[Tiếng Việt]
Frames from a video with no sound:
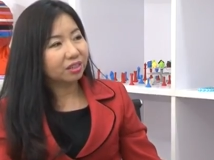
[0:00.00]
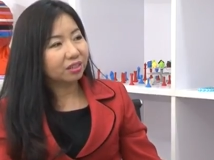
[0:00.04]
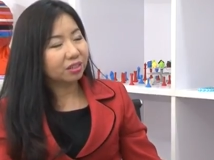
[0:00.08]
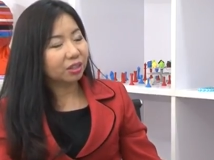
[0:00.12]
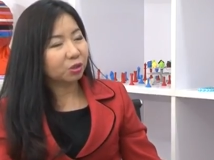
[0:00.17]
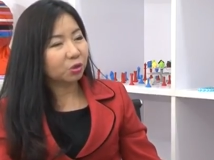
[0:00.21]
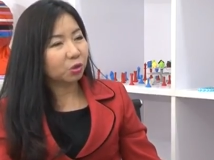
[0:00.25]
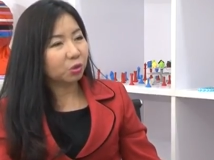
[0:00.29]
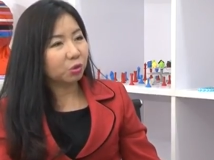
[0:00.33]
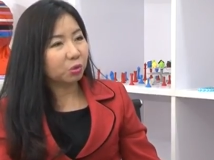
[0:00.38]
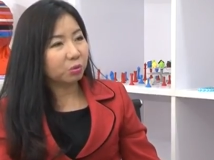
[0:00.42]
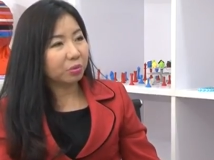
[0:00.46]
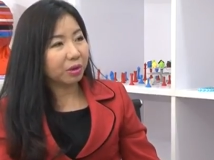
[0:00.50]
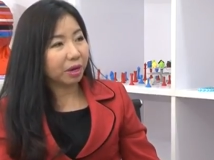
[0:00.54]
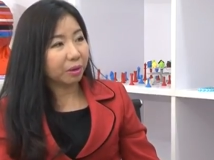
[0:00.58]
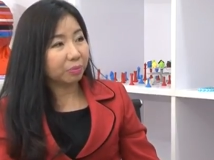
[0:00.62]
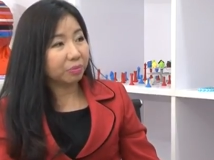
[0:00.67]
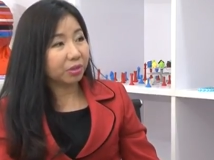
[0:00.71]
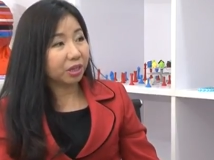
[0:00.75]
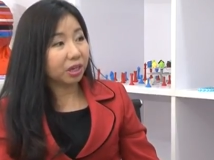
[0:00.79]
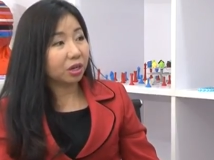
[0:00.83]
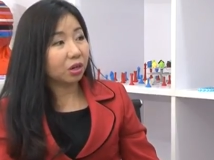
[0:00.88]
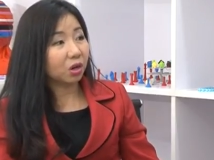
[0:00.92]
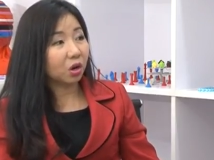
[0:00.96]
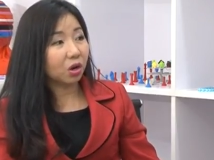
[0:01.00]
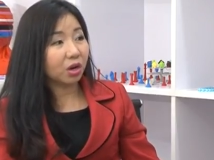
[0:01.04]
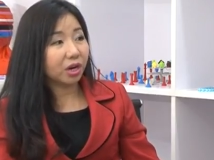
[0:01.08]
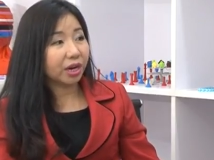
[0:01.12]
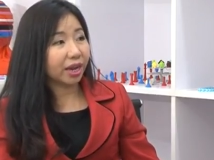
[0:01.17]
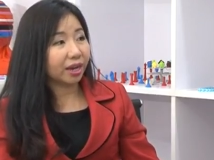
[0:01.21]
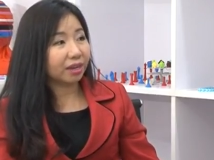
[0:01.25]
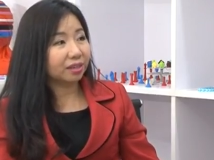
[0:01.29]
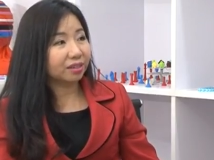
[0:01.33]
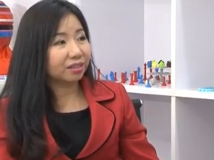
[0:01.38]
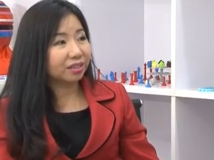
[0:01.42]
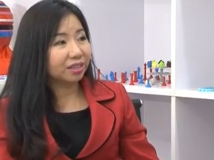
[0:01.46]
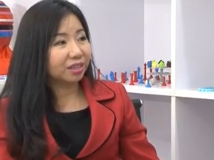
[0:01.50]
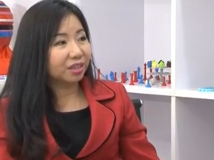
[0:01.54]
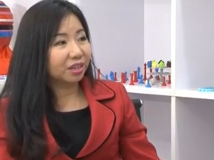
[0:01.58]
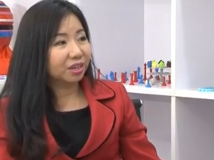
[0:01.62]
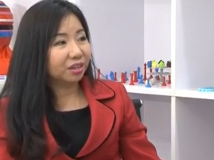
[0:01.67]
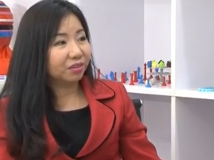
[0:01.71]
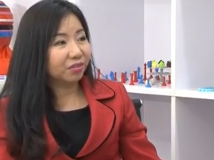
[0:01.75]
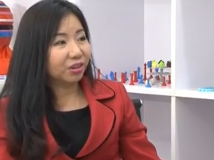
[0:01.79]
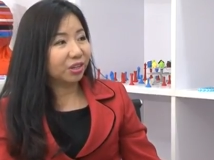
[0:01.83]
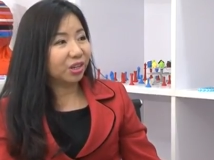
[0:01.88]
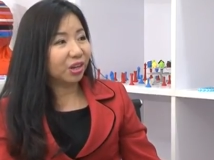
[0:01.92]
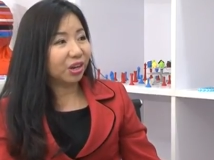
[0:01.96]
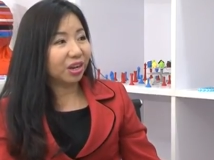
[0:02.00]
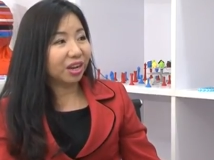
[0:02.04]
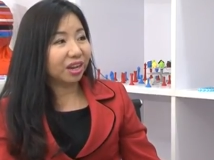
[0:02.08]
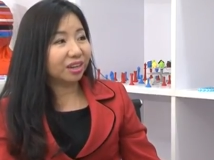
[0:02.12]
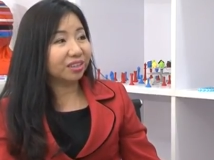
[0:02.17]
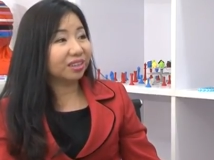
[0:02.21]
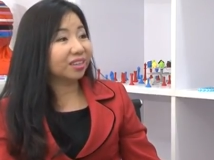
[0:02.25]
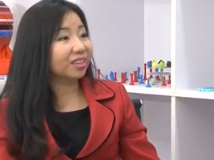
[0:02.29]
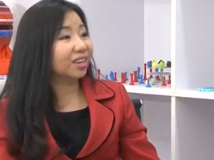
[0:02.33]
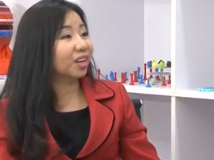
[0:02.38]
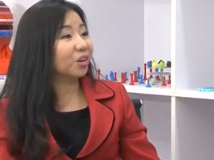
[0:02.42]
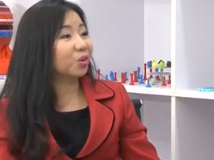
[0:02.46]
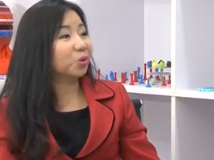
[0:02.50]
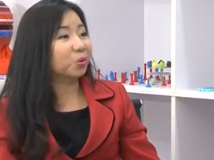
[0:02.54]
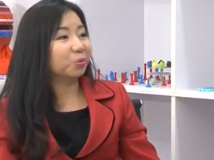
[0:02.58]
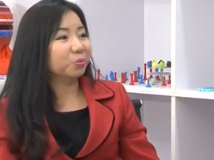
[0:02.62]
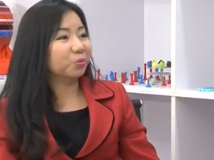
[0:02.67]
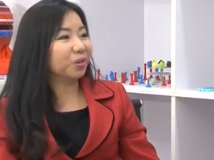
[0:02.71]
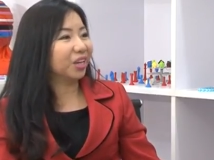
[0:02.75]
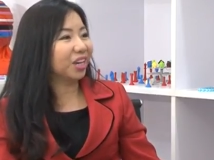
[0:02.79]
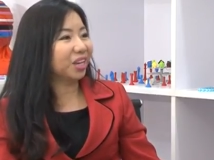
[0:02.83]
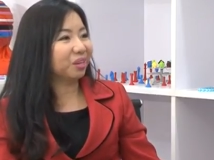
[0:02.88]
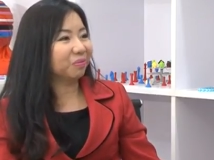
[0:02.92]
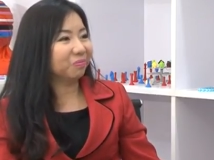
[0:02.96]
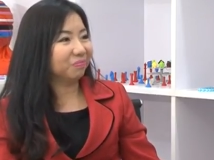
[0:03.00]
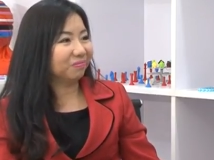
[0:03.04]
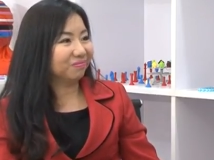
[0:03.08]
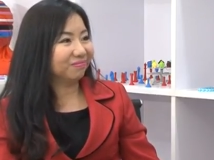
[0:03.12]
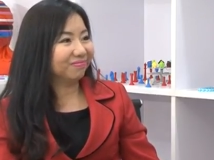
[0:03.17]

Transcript: thì tôi cũng gặp những cái khó khăn phải nói là rất là khủng khiếp